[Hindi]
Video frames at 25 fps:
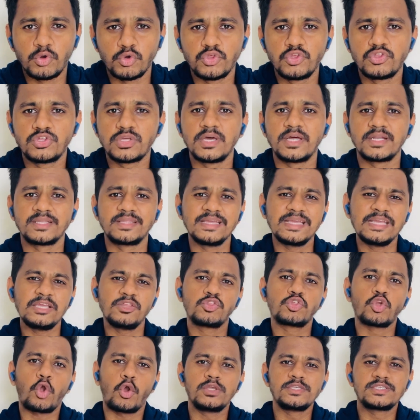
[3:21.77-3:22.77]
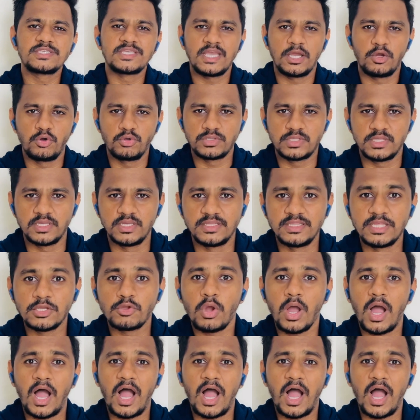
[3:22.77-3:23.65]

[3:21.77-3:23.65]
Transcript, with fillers: कोशिश करते कि चॉइस क्या होती है देखो